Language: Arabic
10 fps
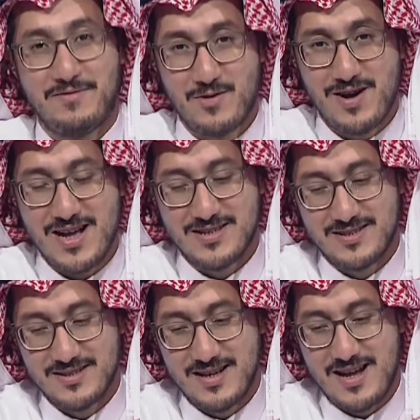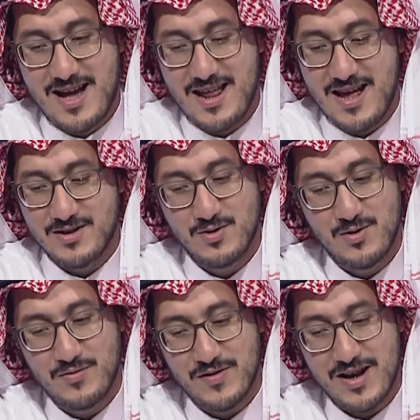فواز انا نعم.
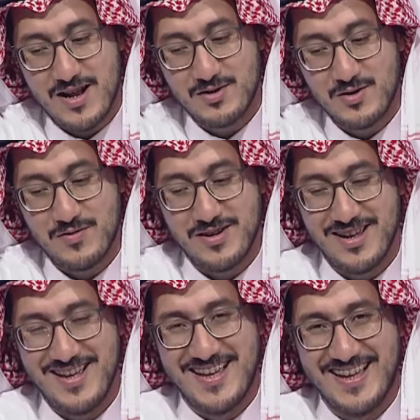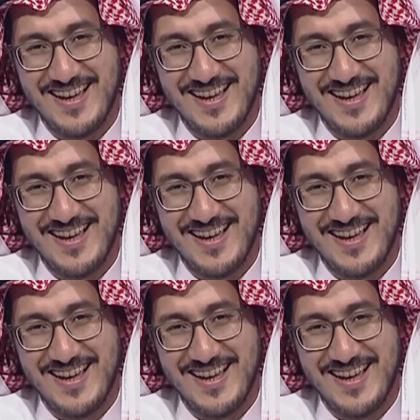اشوف انا اشوف ان